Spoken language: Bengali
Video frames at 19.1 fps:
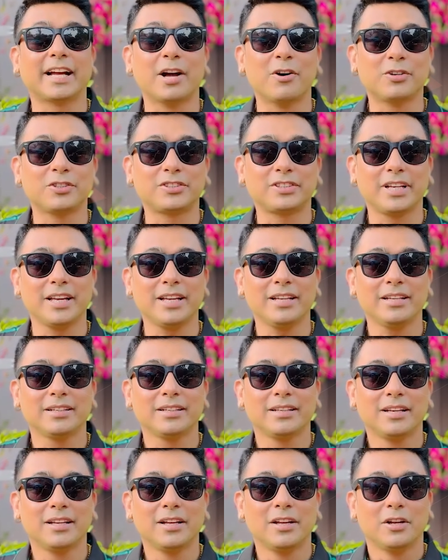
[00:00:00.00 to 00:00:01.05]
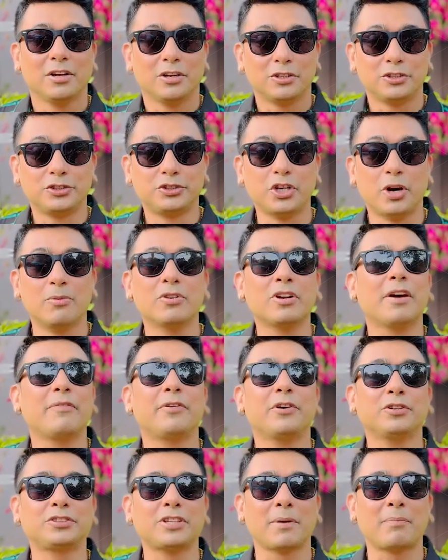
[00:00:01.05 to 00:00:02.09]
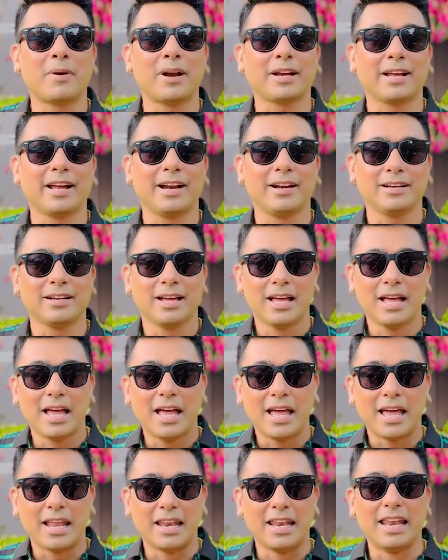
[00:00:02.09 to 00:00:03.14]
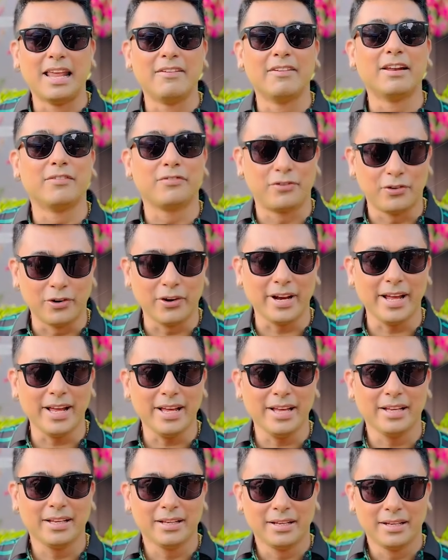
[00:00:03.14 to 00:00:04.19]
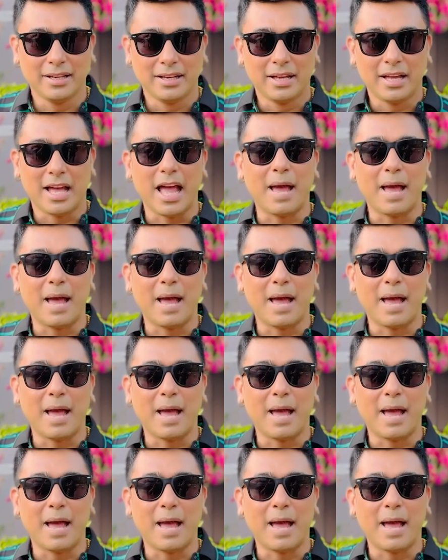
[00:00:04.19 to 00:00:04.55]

তাই তো অবশ্য সম্প্রতি এমনটাই জানিয়েছেন ঢাকায় চলচ্চিত্রের তারকা জাহেদ খান